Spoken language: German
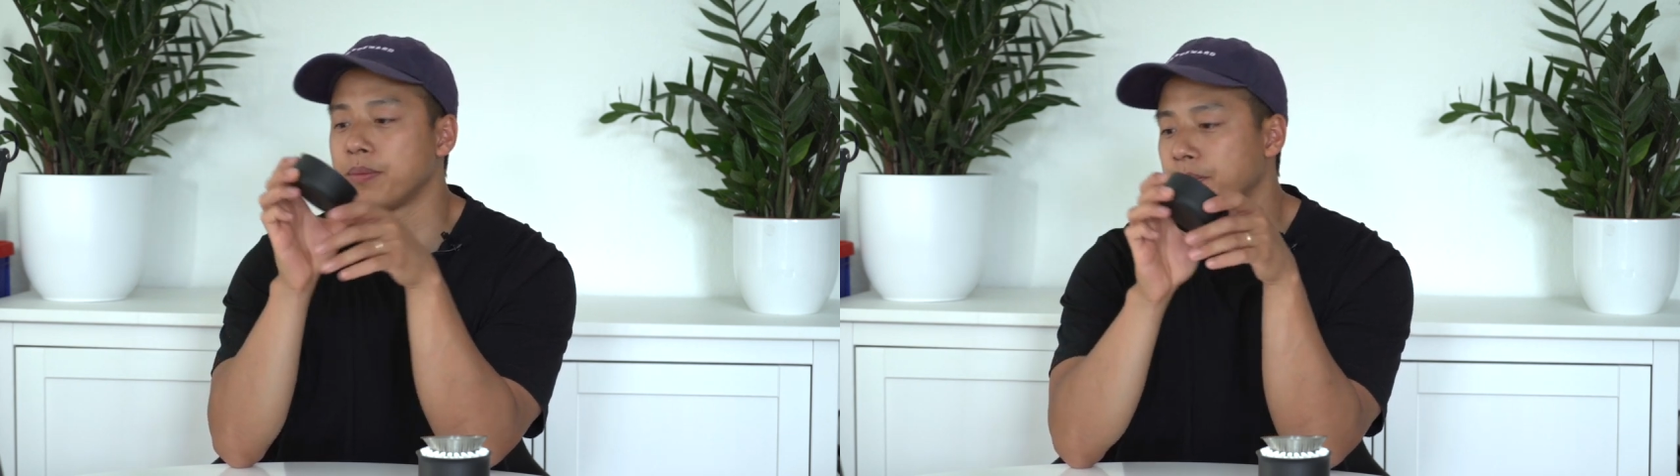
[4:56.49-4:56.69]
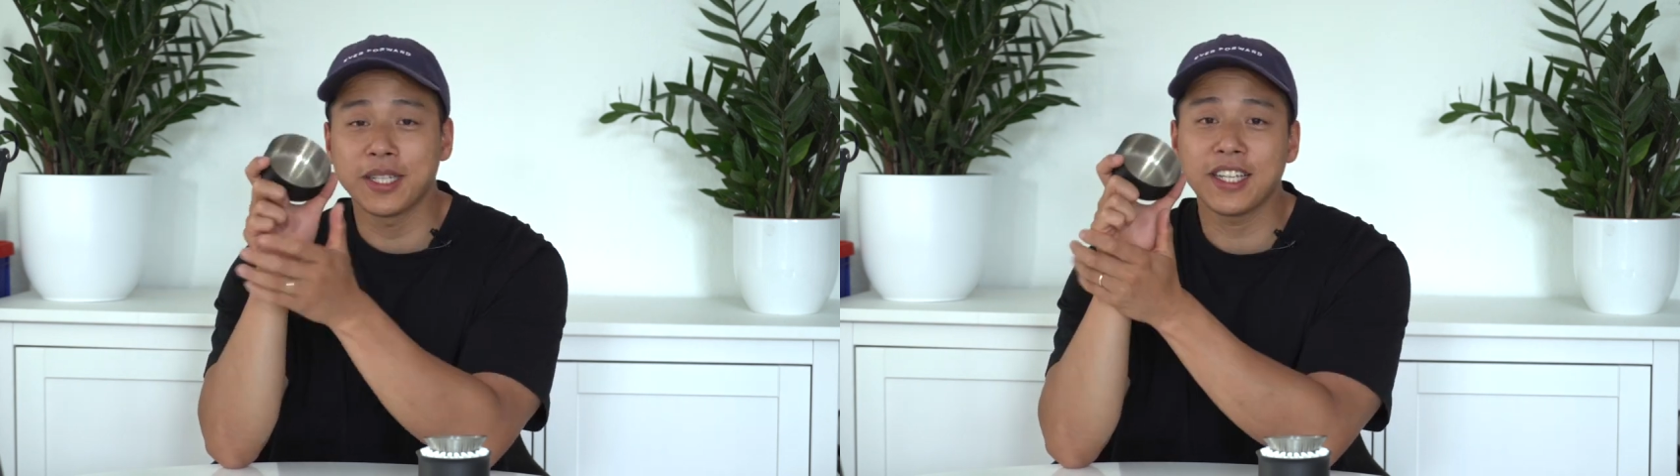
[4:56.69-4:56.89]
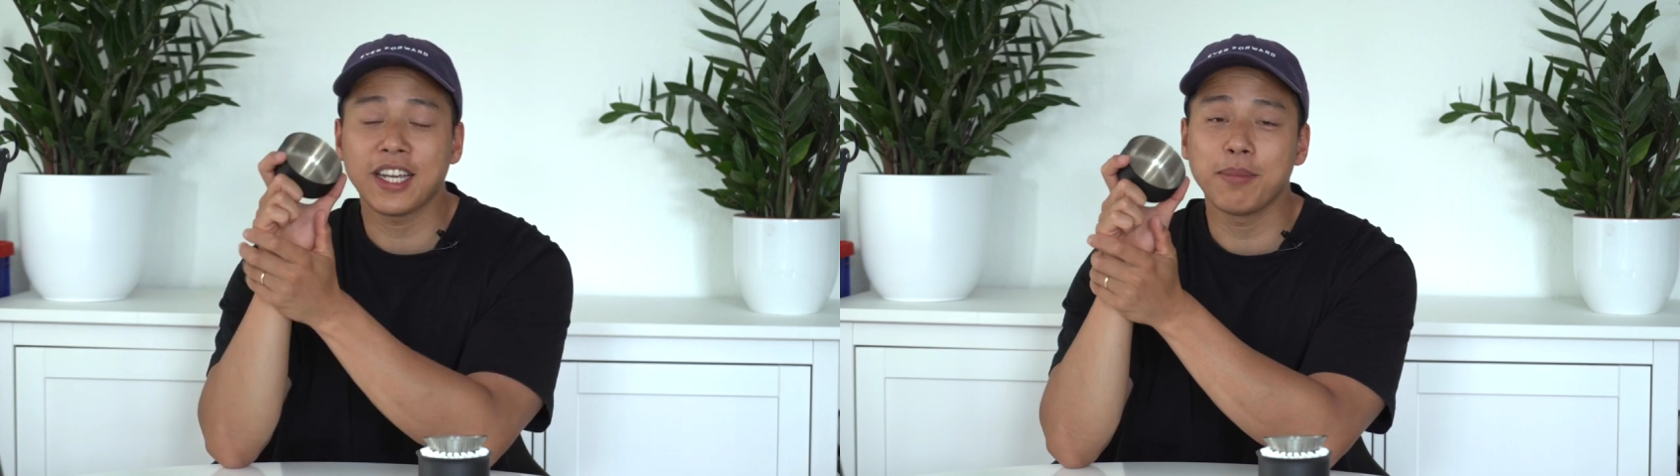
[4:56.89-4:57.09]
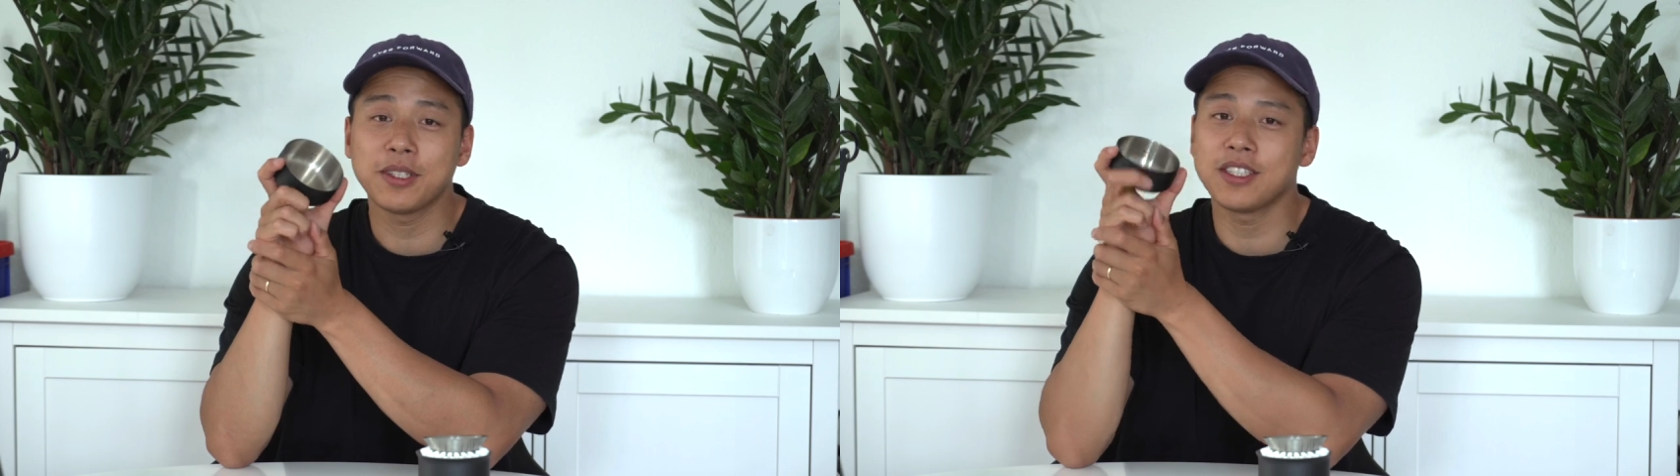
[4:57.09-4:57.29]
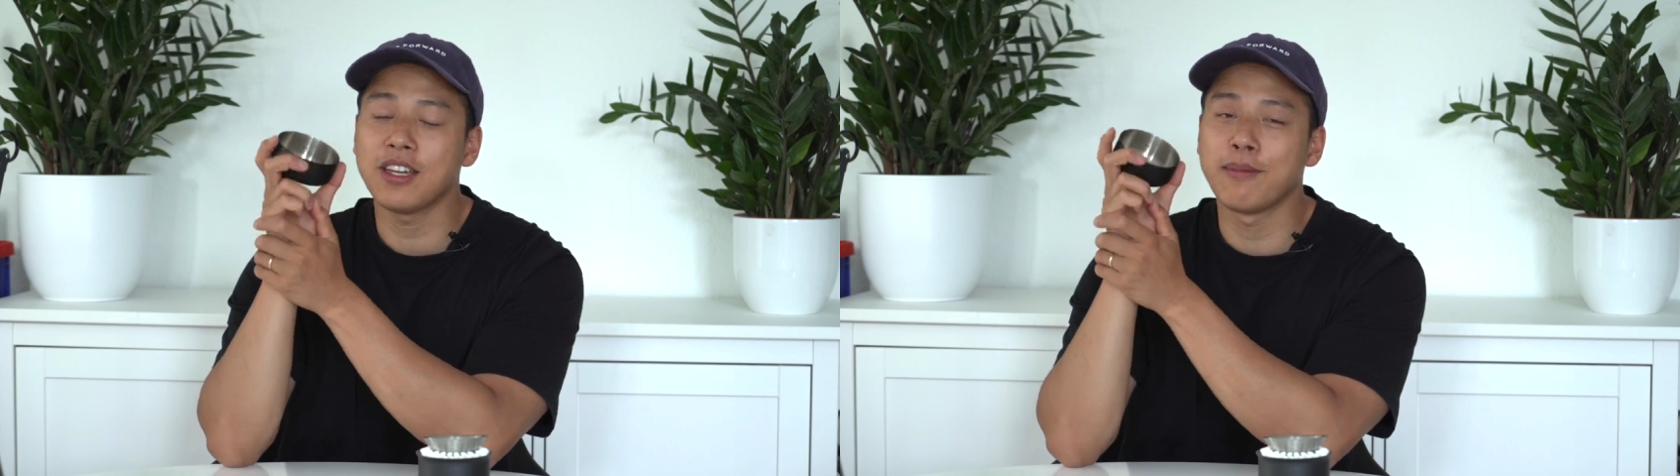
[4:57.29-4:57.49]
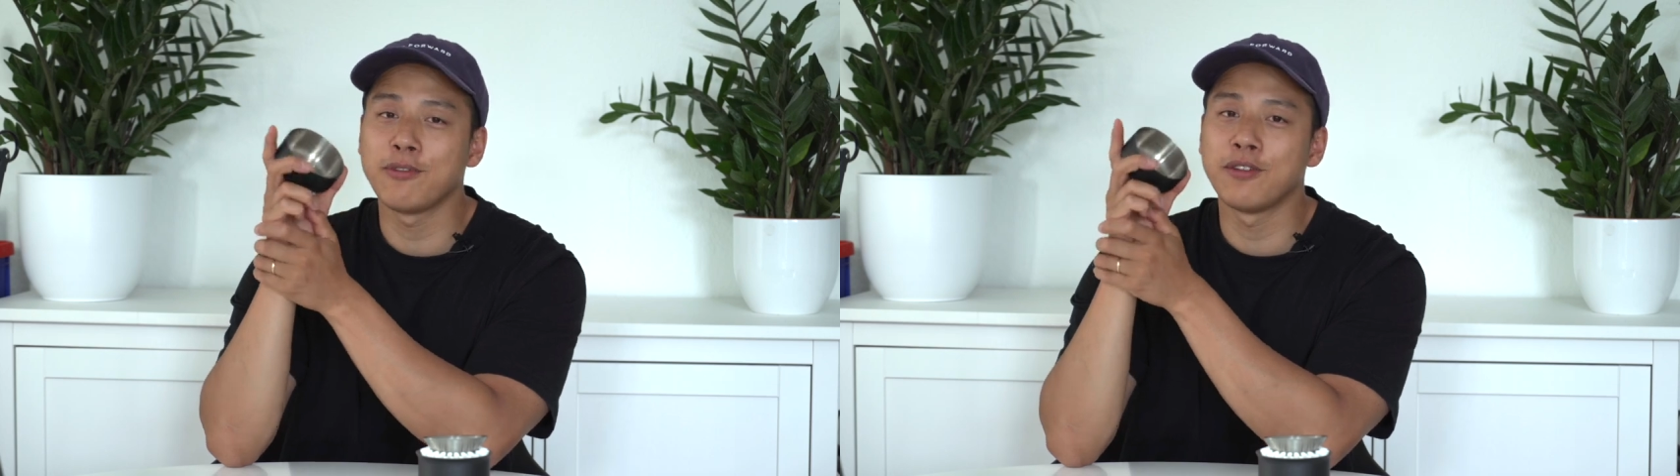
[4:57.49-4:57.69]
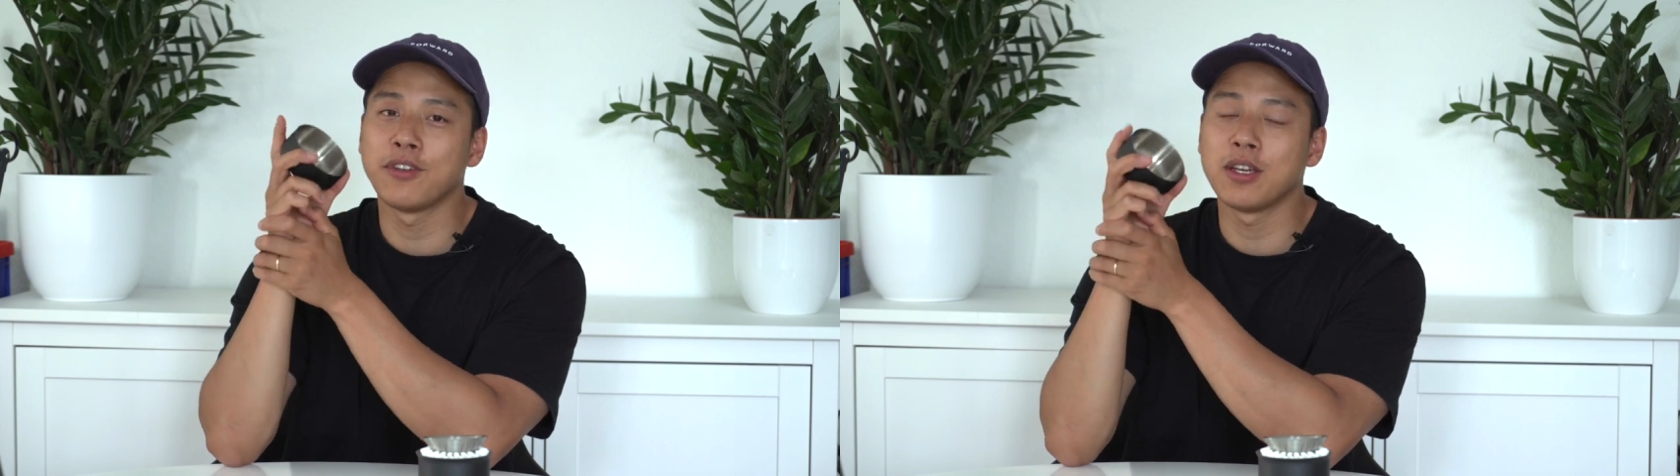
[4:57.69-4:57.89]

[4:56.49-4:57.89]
Für beste Ergebnisse empfehlen